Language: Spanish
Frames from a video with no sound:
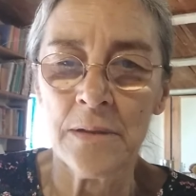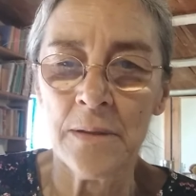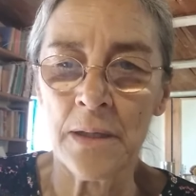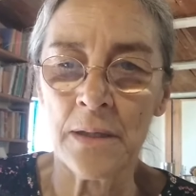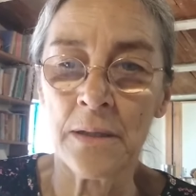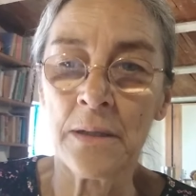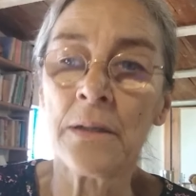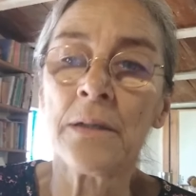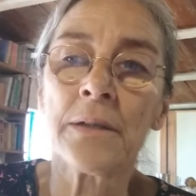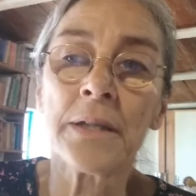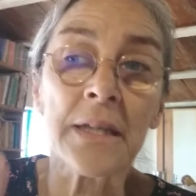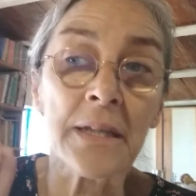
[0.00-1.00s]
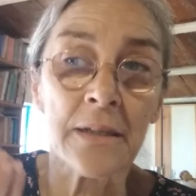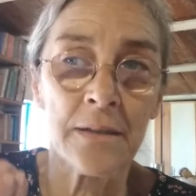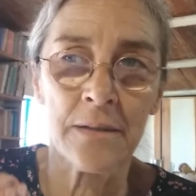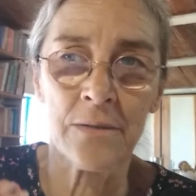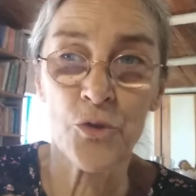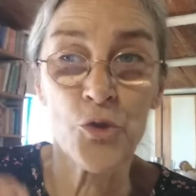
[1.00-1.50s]
eh, y
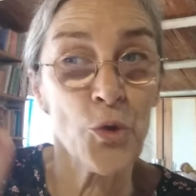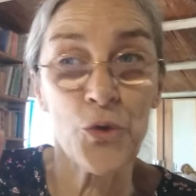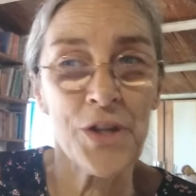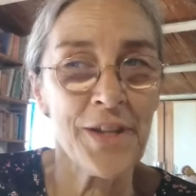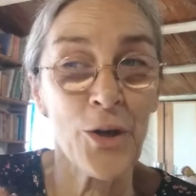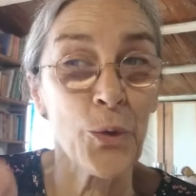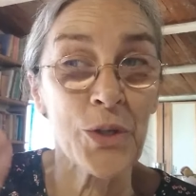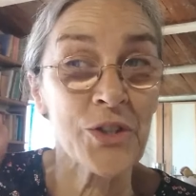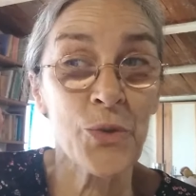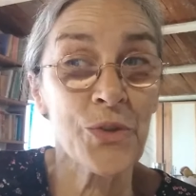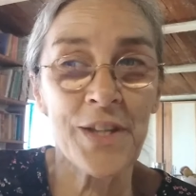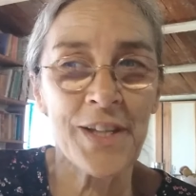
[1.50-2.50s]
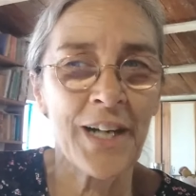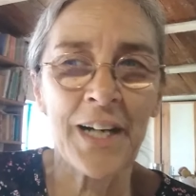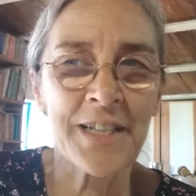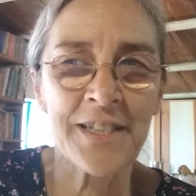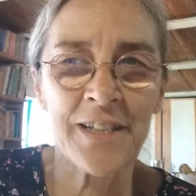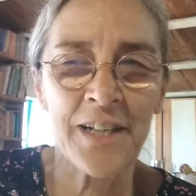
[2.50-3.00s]
suceda lo que suceda en
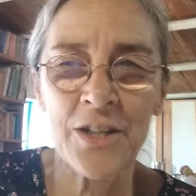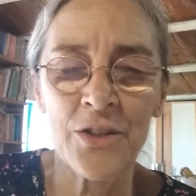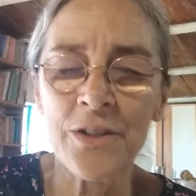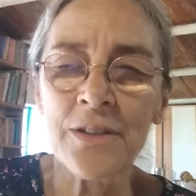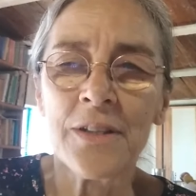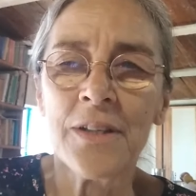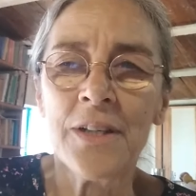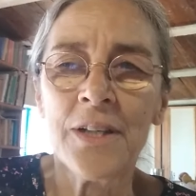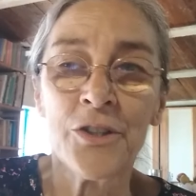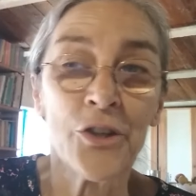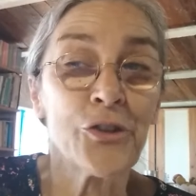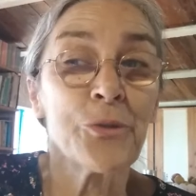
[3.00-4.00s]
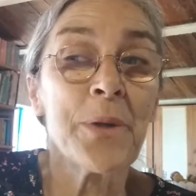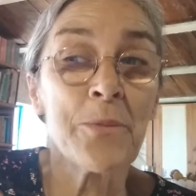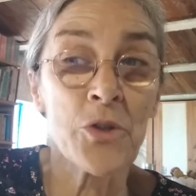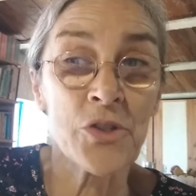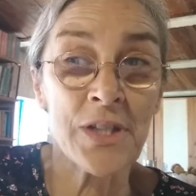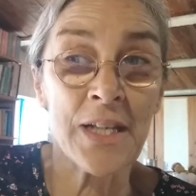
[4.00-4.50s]
el exterior, no
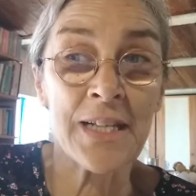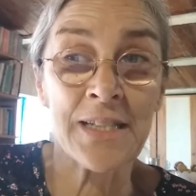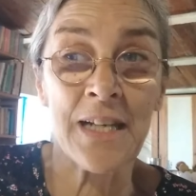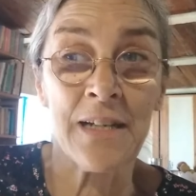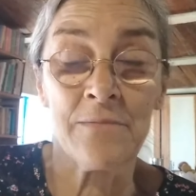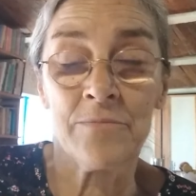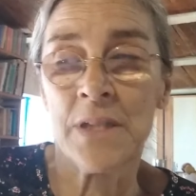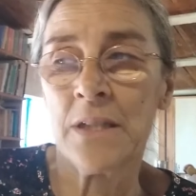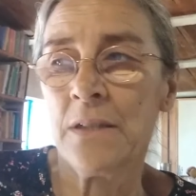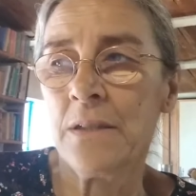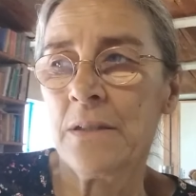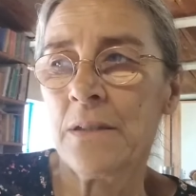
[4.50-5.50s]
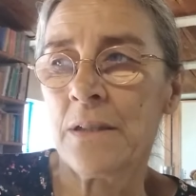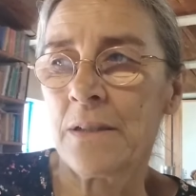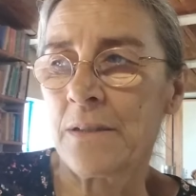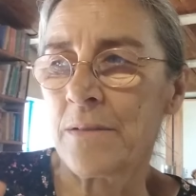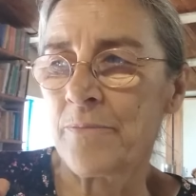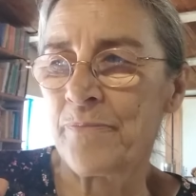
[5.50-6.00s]
tomemos esa
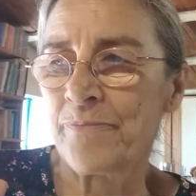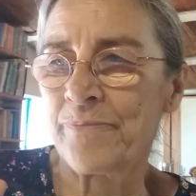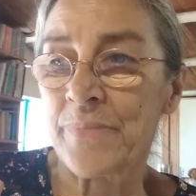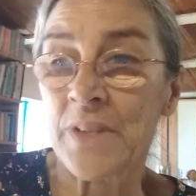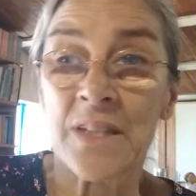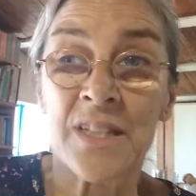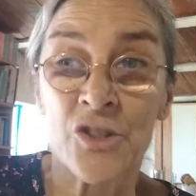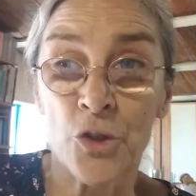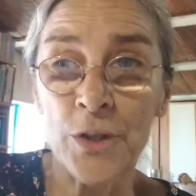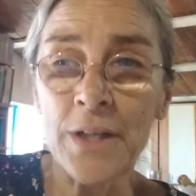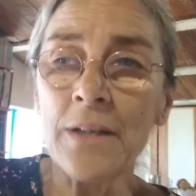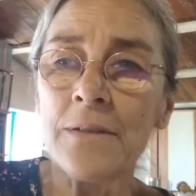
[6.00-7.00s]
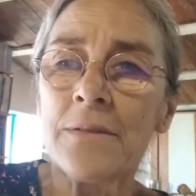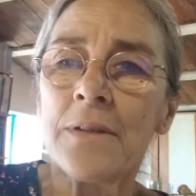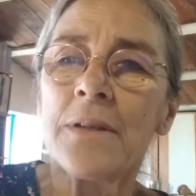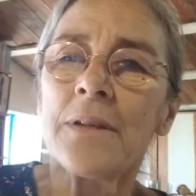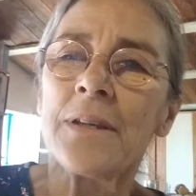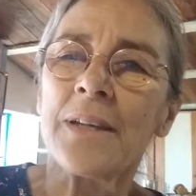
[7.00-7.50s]
em, historia
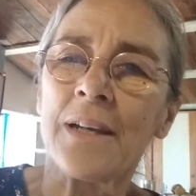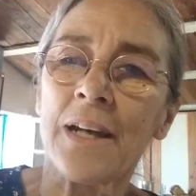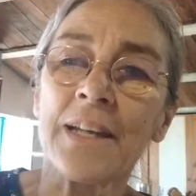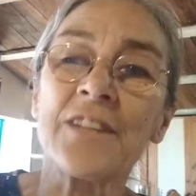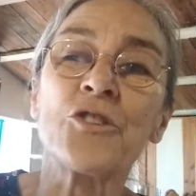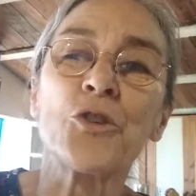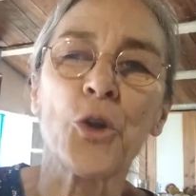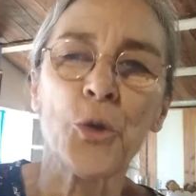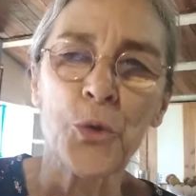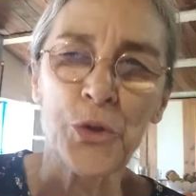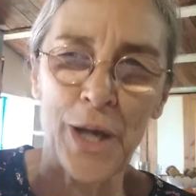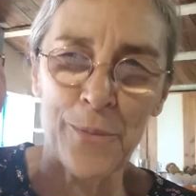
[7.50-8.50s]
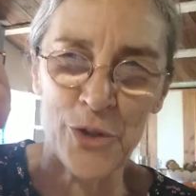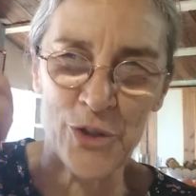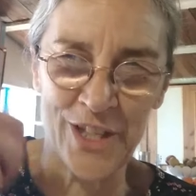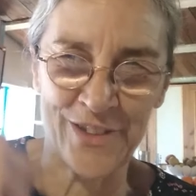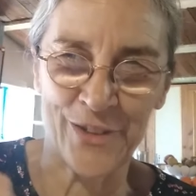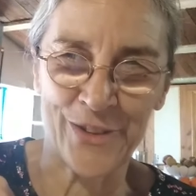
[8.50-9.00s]
y la introduzcamos
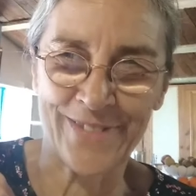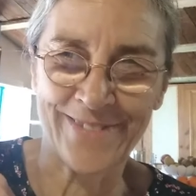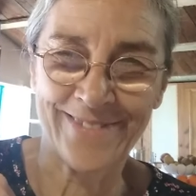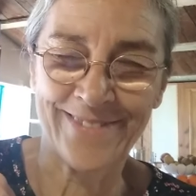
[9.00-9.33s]
dentro.